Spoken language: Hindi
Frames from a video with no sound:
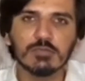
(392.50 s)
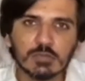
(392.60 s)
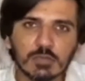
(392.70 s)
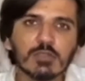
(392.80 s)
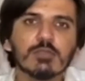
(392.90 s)

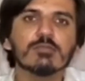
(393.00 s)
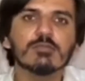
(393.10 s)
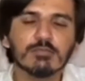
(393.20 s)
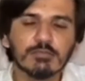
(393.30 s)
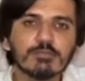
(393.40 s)
तो
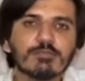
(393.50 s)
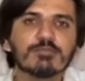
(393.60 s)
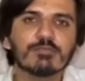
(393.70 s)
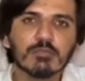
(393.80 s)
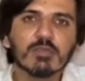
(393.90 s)

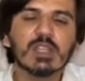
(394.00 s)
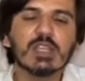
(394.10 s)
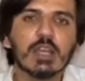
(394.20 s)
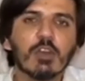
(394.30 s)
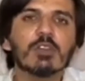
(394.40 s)

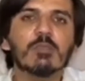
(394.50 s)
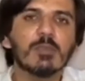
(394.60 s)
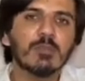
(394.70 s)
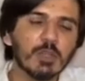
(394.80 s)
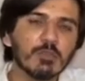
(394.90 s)
ठीक है और
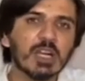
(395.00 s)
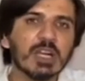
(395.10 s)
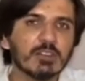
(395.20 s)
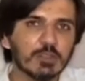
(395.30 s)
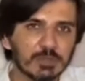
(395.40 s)
हमें मालूम है
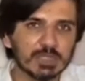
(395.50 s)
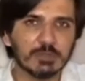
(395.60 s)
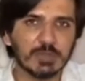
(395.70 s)
खावर घुमन साहब